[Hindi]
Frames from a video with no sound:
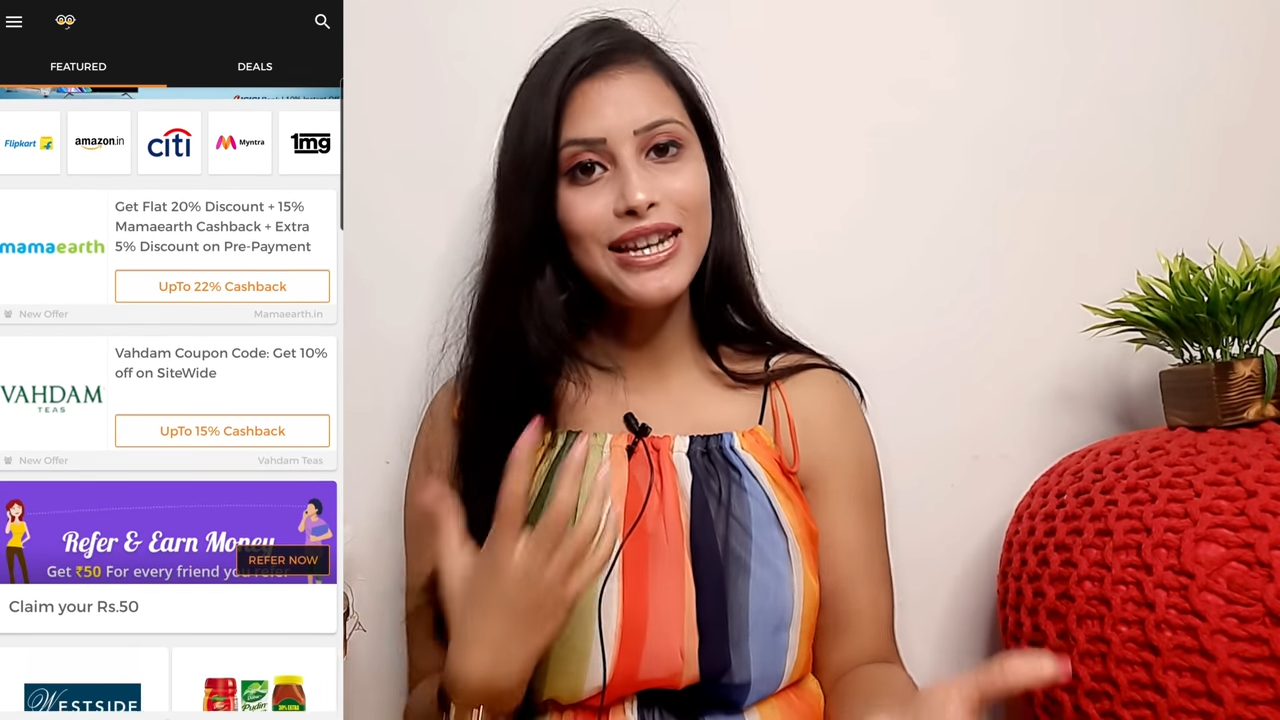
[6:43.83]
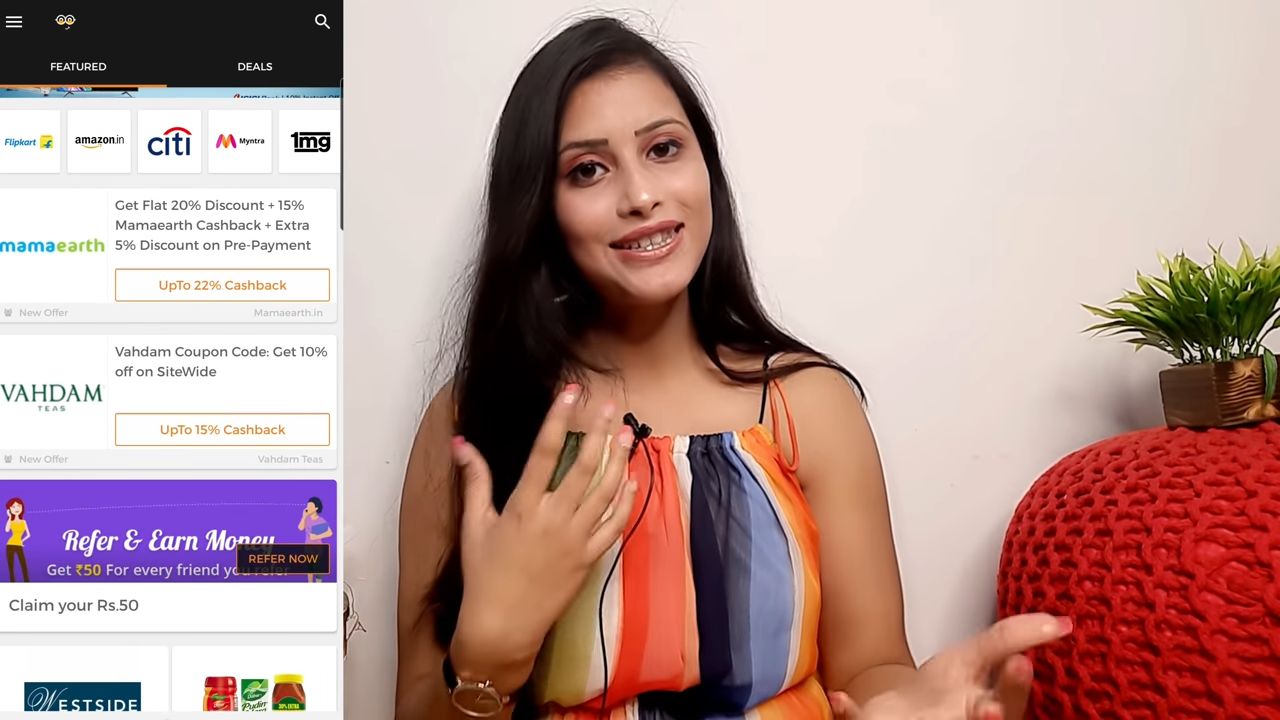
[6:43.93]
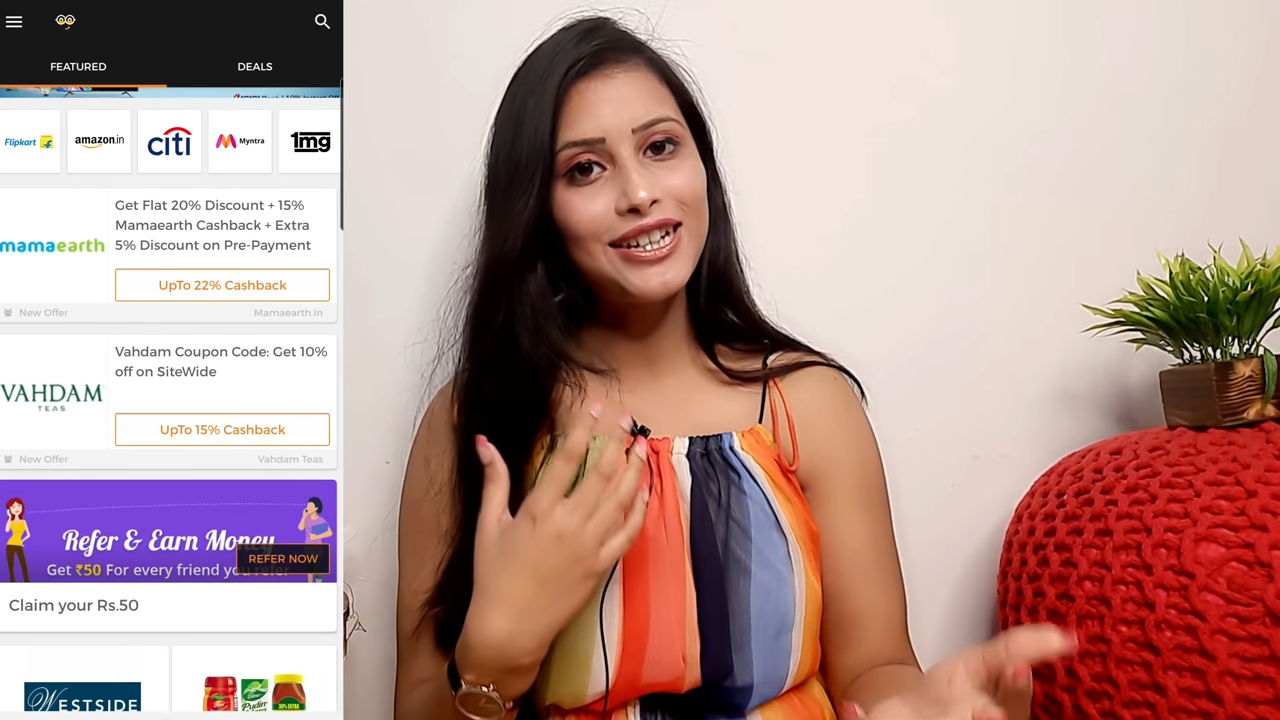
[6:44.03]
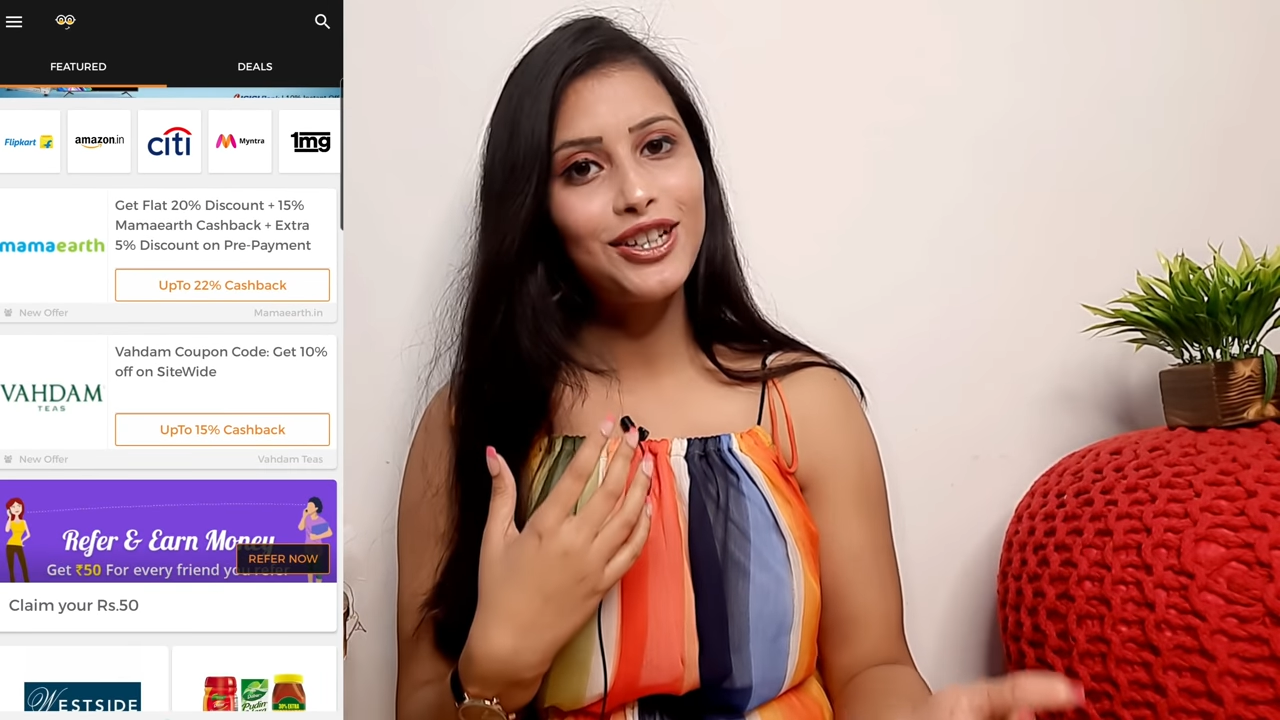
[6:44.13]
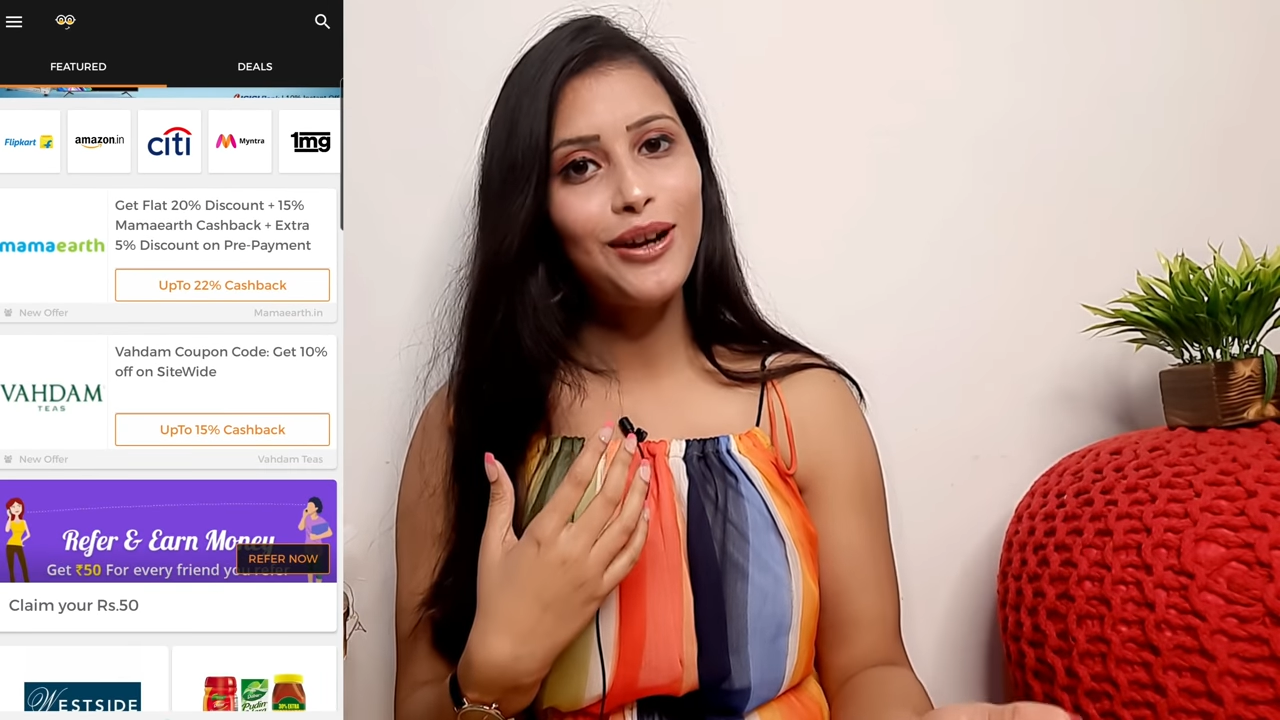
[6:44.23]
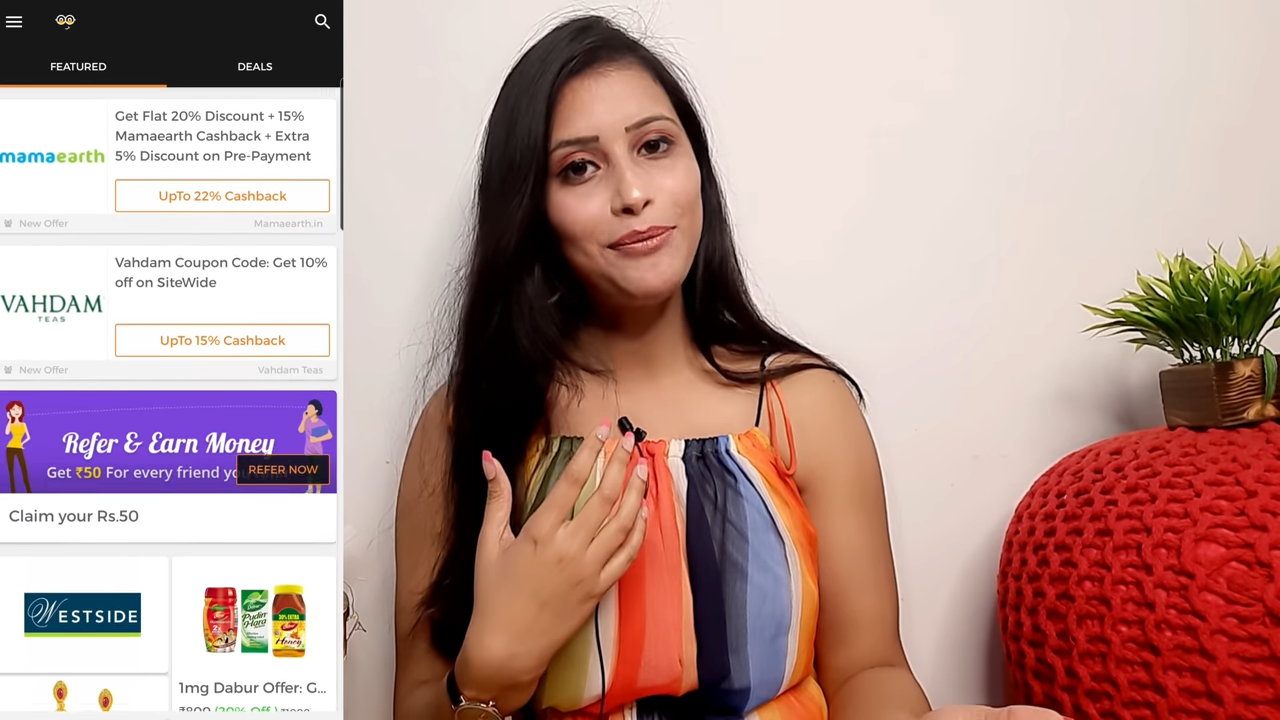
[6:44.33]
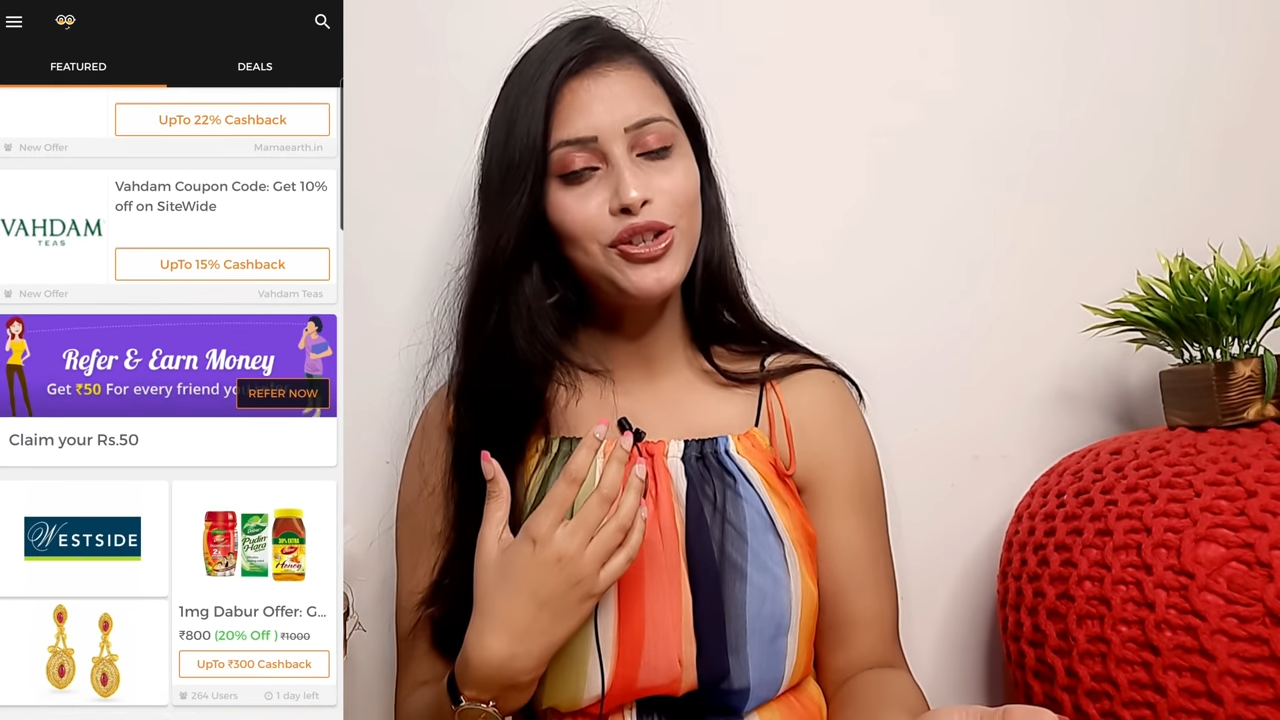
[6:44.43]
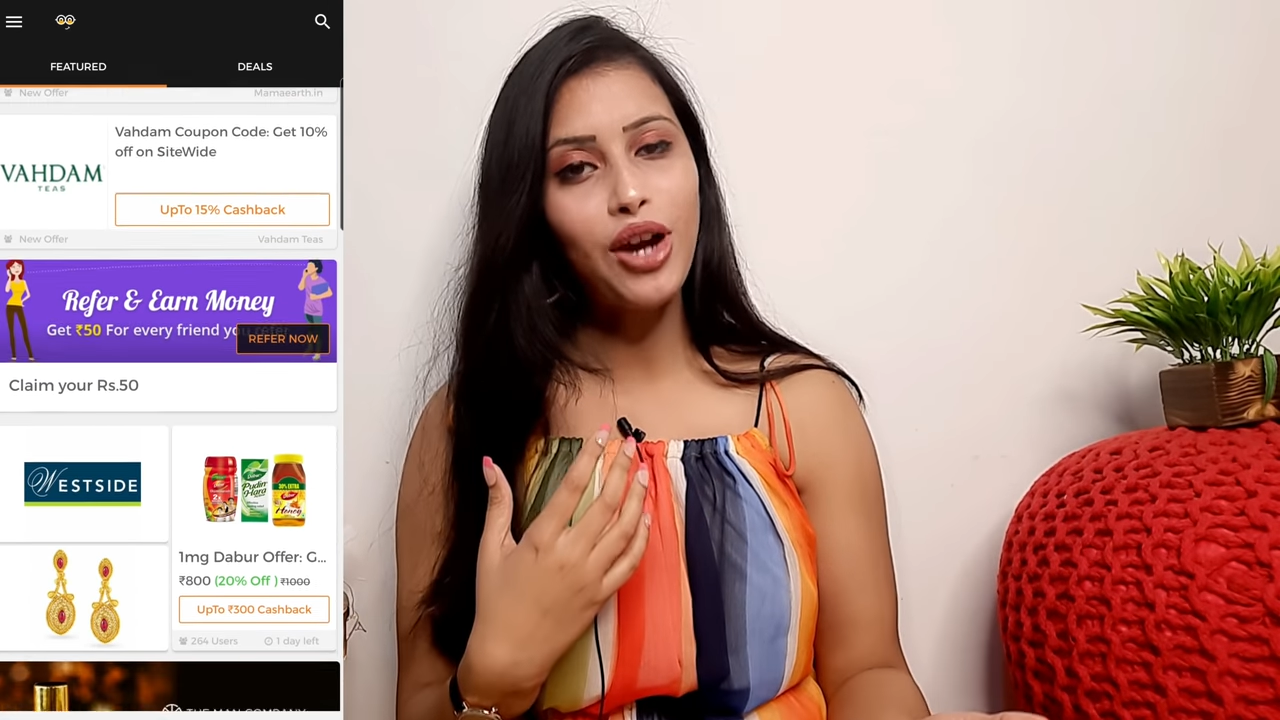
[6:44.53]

ले सकते हो अपनी